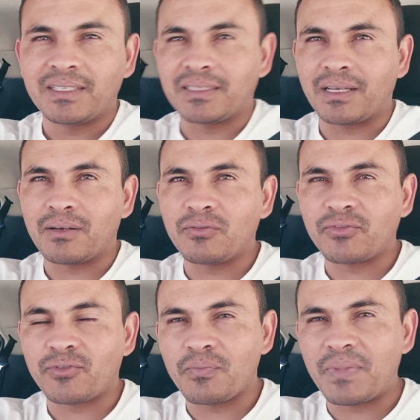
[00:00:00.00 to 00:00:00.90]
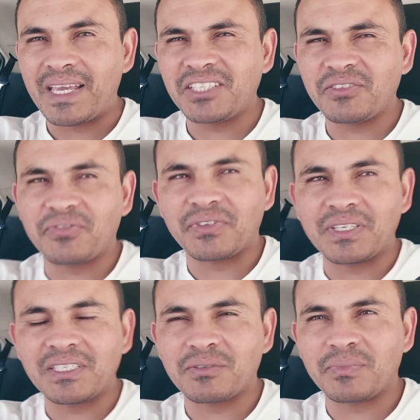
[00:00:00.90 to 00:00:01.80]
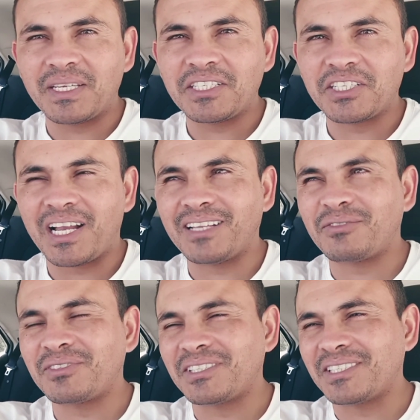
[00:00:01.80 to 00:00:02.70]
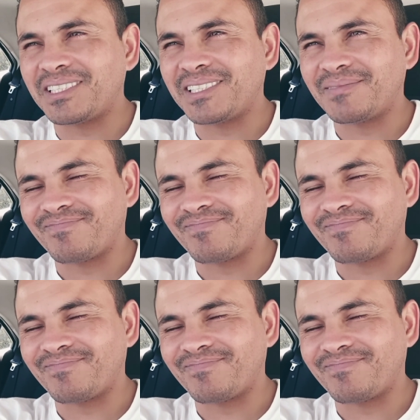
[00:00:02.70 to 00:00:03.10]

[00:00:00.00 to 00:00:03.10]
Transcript: Então ficou bem difícil, bem chato de,